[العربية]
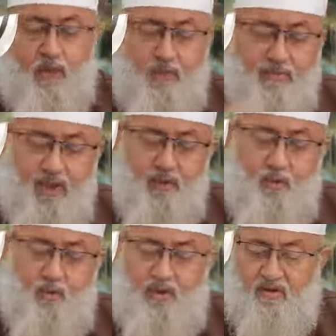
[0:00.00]
ولم
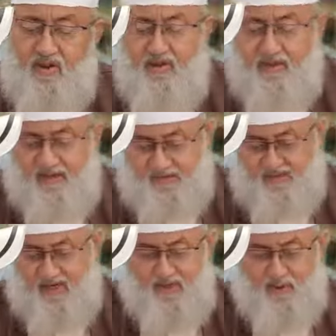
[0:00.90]
يذكر خطايا
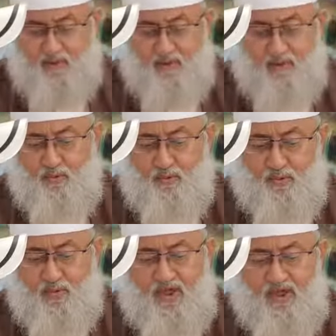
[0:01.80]
اللسان
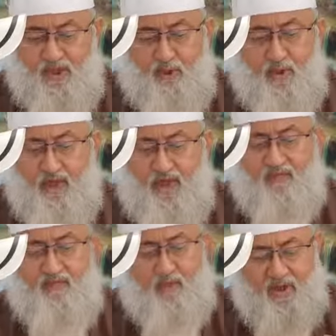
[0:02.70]
والأذنين
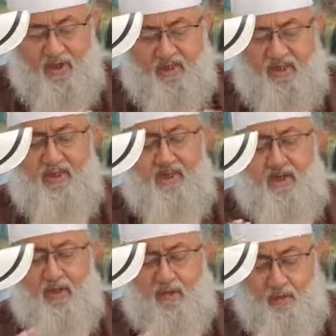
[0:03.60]
والأنف
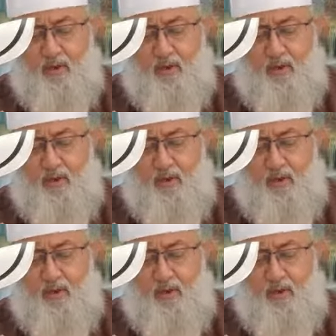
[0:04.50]
ولكنها